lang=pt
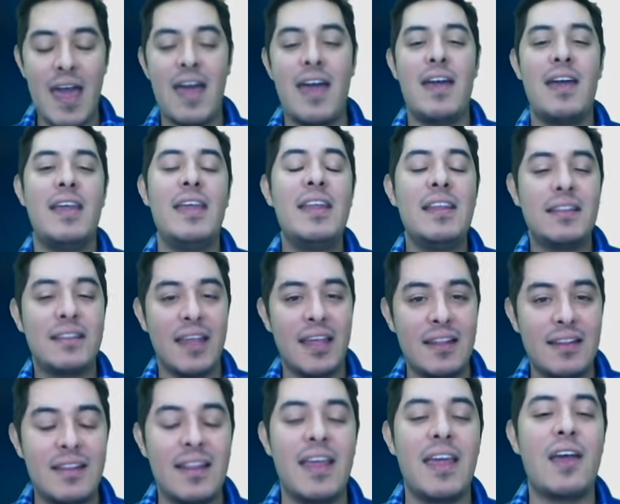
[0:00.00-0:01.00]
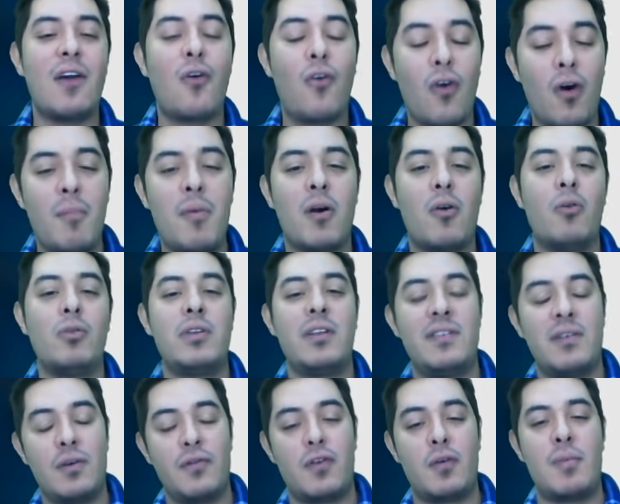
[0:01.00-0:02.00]
é entender como
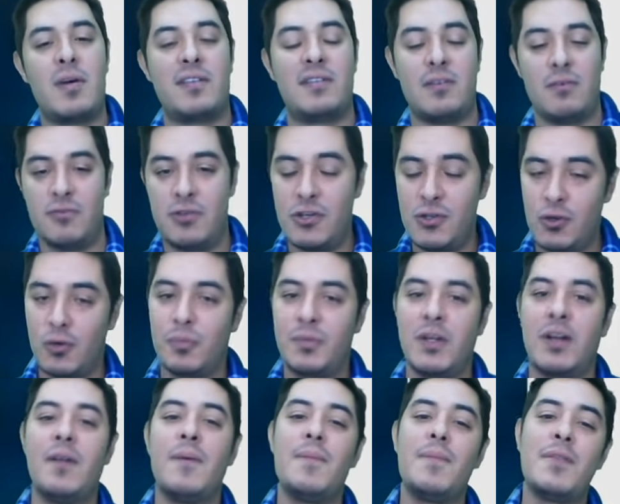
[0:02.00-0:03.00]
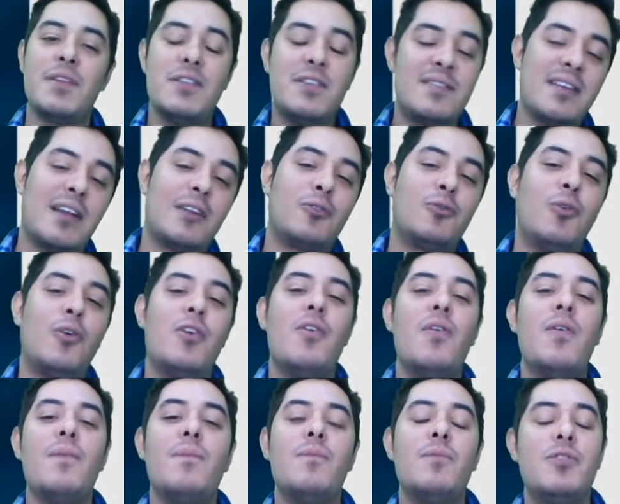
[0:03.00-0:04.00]
aconteceu a formação de Júpiter, de
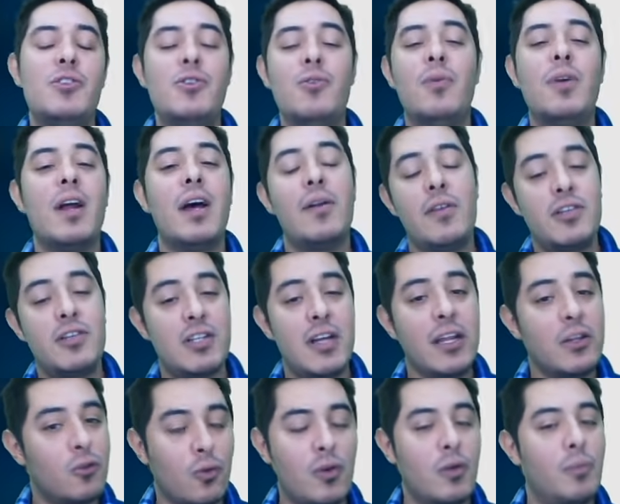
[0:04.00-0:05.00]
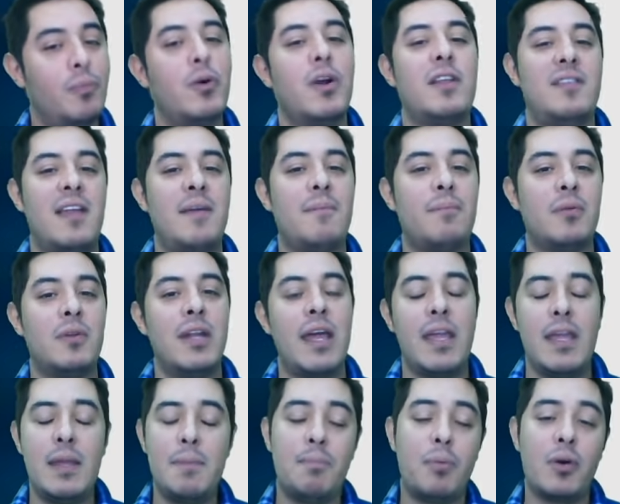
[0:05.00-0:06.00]
Saturno de Urano e de Netuno, por exemplo,
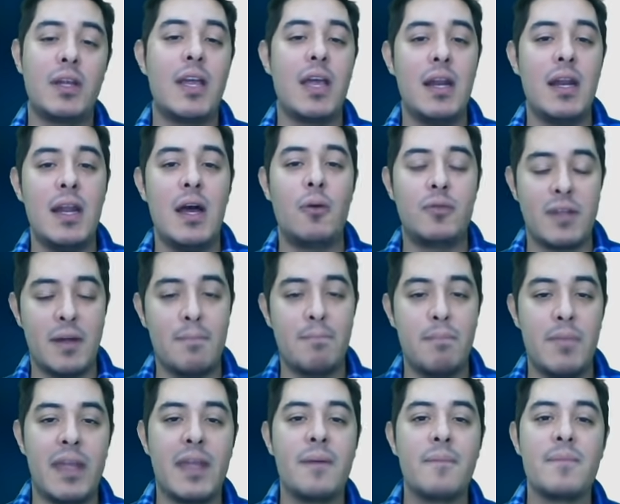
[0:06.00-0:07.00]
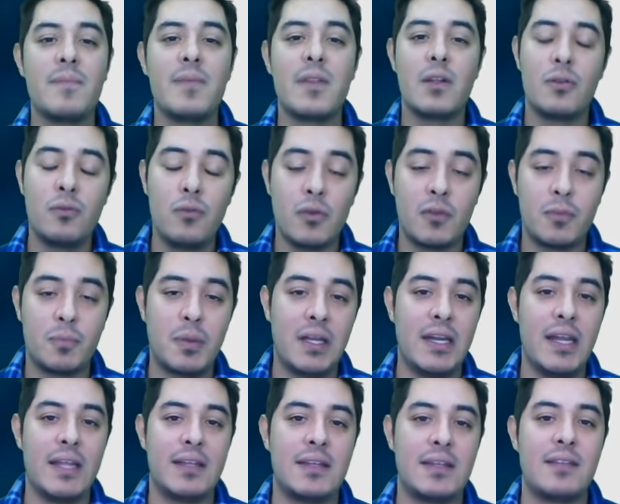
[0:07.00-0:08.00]
né? E por que não também dos
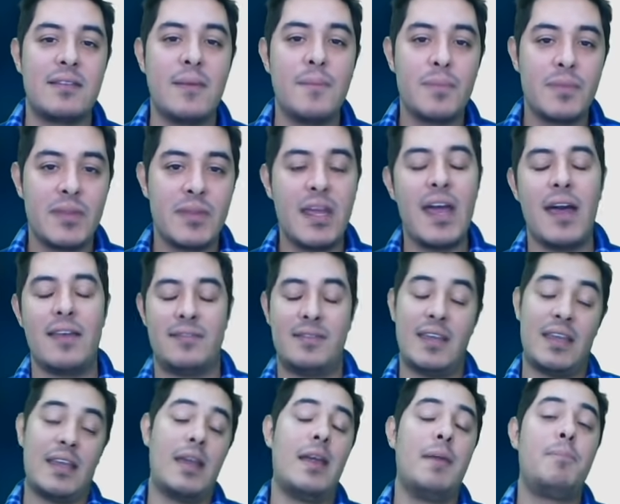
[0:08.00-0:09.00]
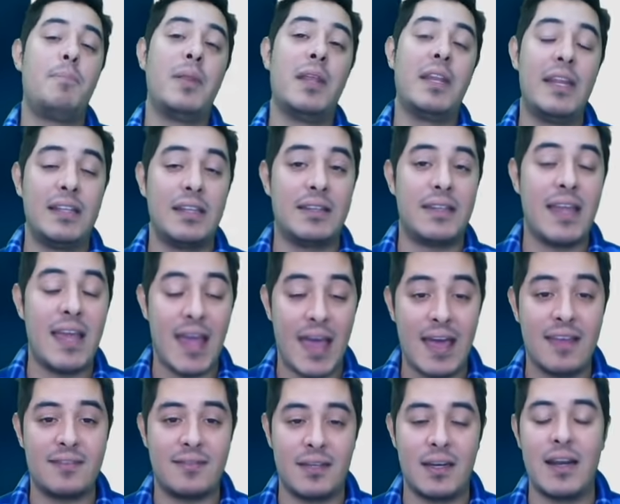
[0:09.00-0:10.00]
planetas terrestres? É que aí, planeta
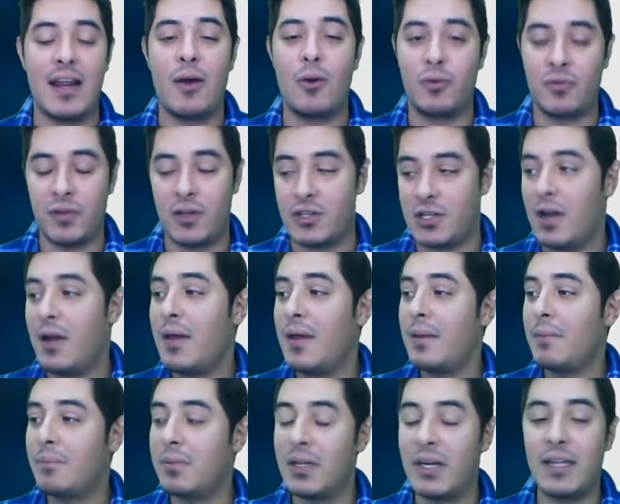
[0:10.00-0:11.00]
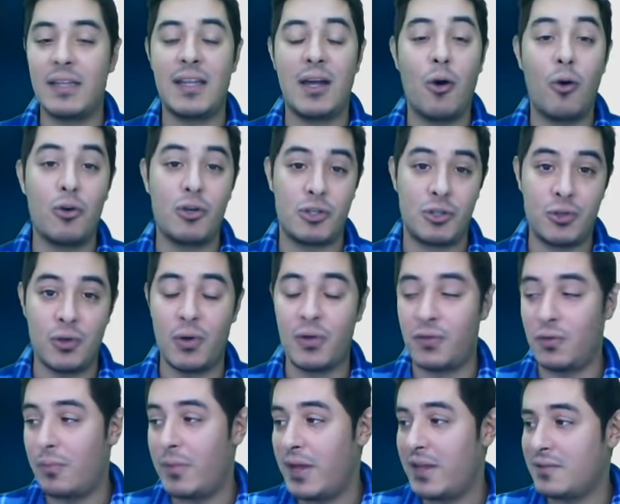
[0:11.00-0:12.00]
terrestre, né? Ou seja, planeta
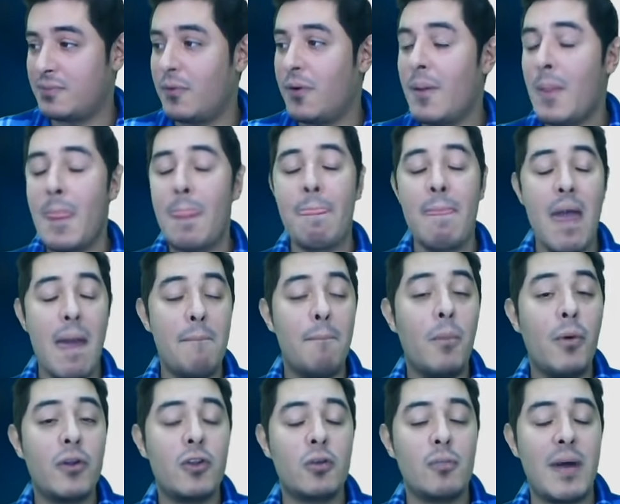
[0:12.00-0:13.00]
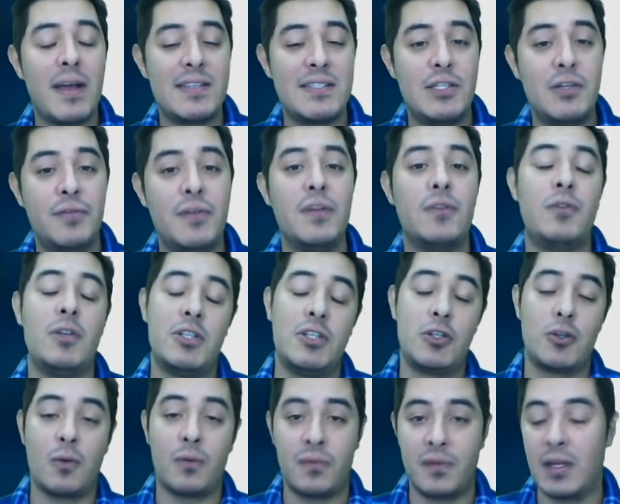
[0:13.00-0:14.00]
rochoso mesmo, é muito mais difícil
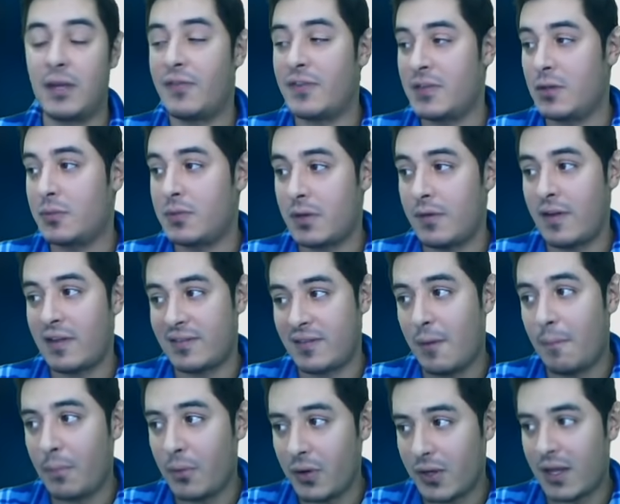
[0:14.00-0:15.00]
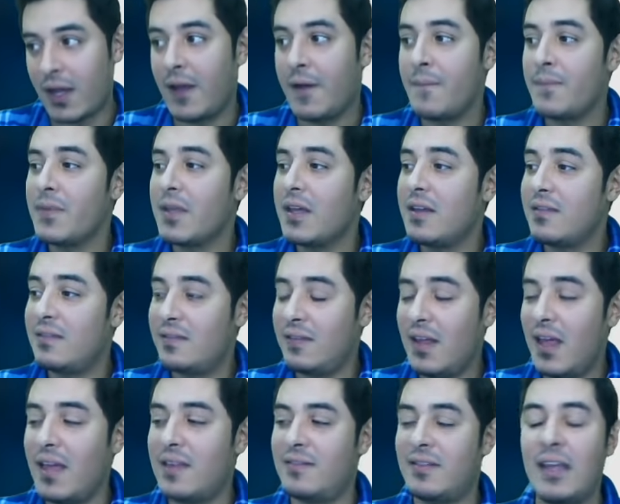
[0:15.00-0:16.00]
da gente conseguir fazer observação, Por quê?
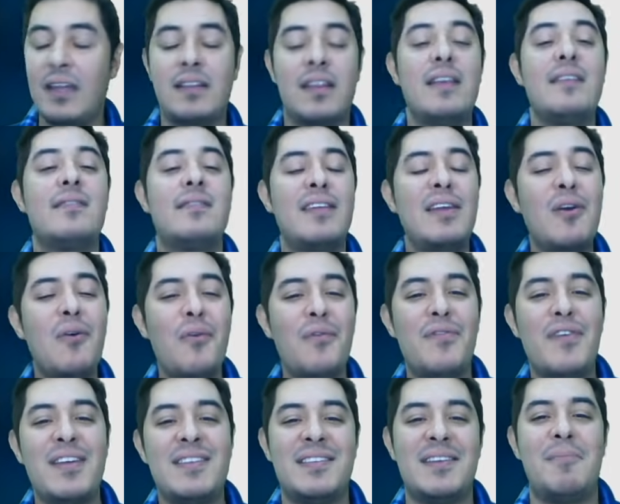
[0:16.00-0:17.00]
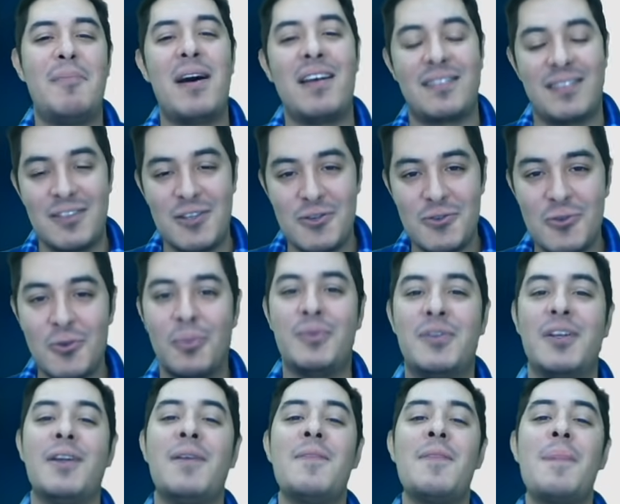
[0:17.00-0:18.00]
se esse que tem cinco vezes a massa de
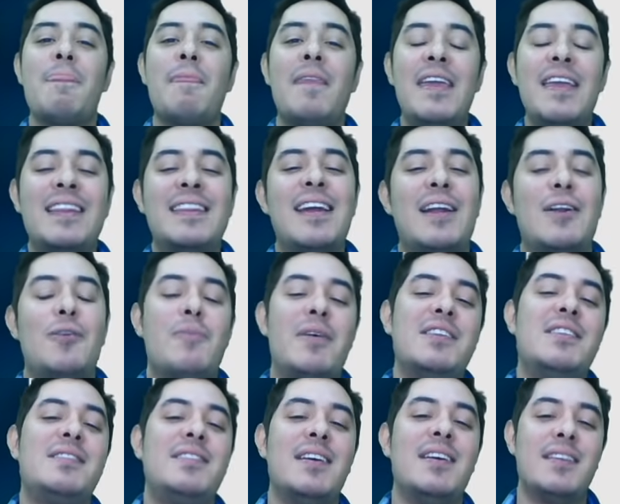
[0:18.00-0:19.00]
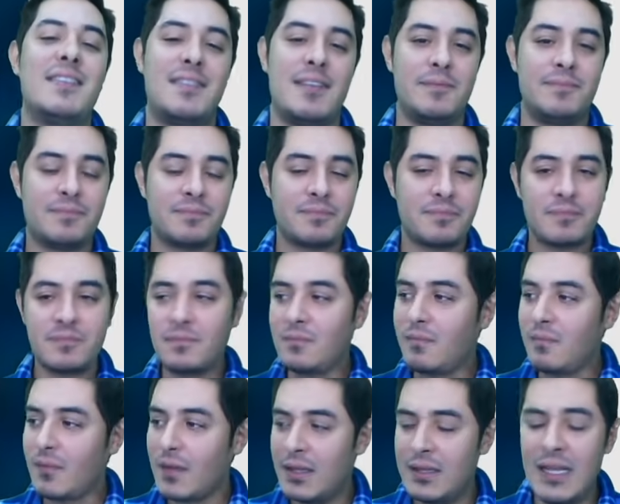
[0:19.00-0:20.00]
Júpiter e está numa distância
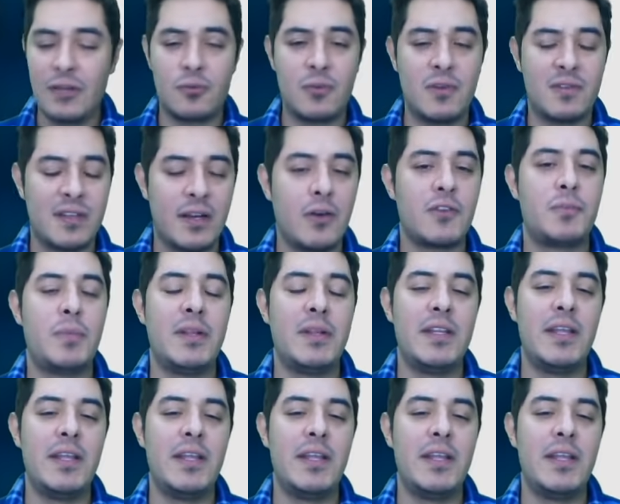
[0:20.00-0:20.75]
da sua estrela